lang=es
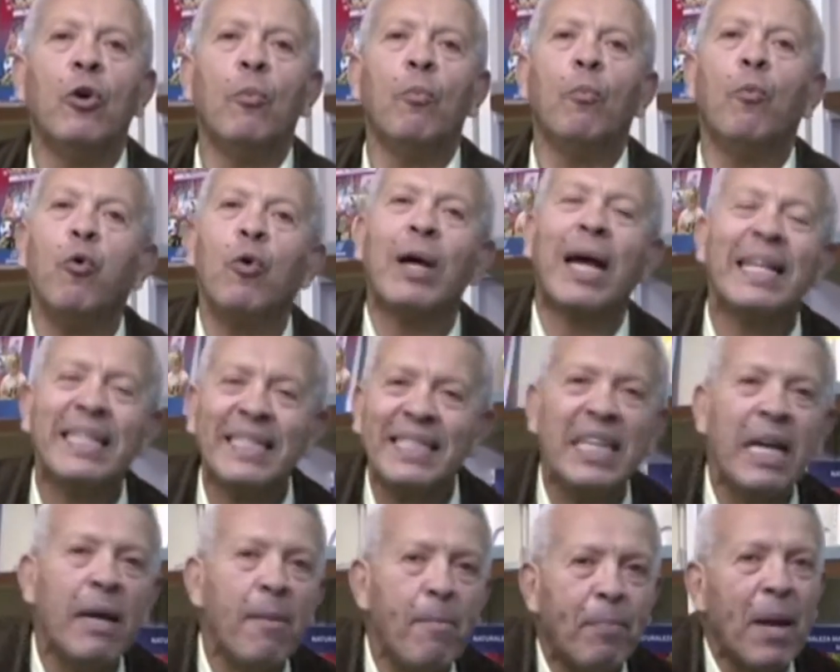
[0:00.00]
Busca
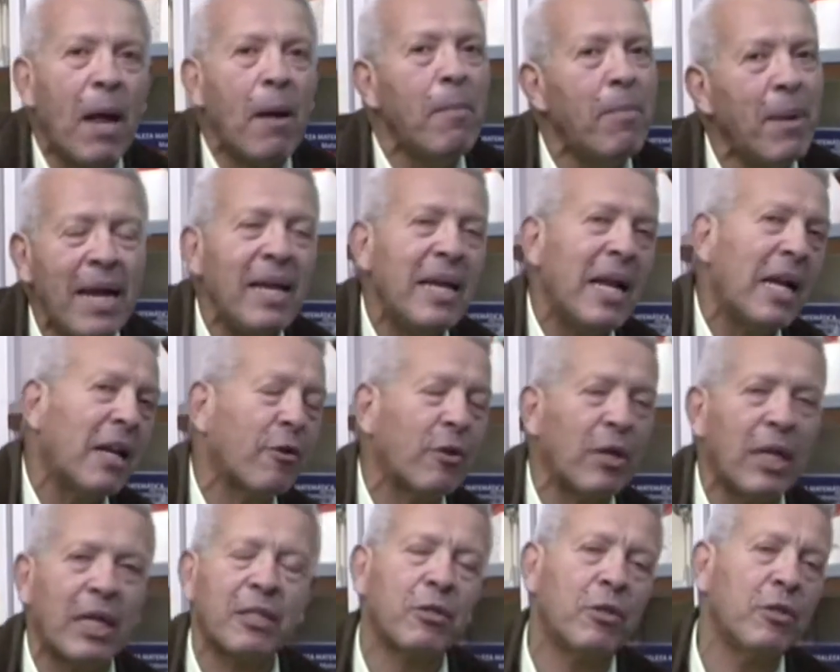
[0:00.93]
siempre hablarle al
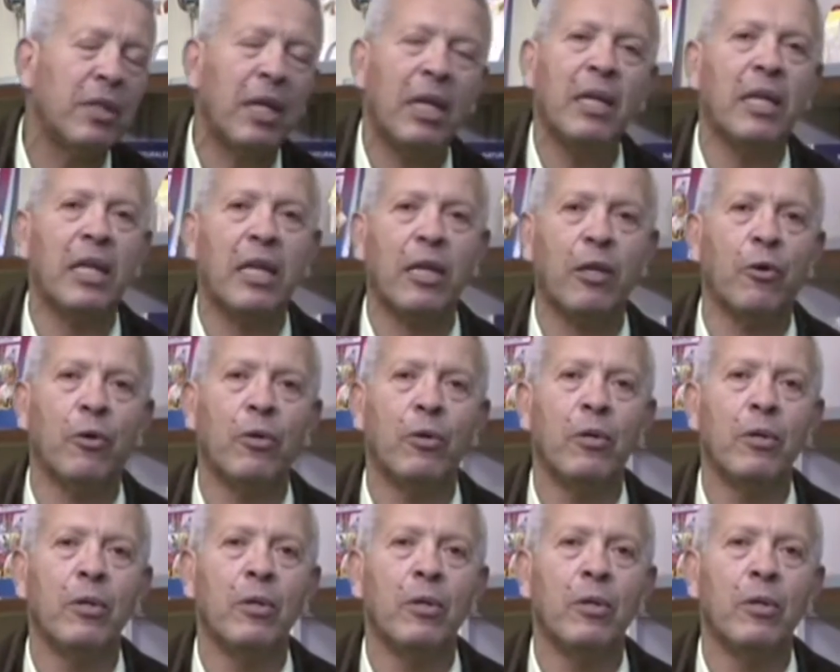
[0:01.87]
corazón del niño.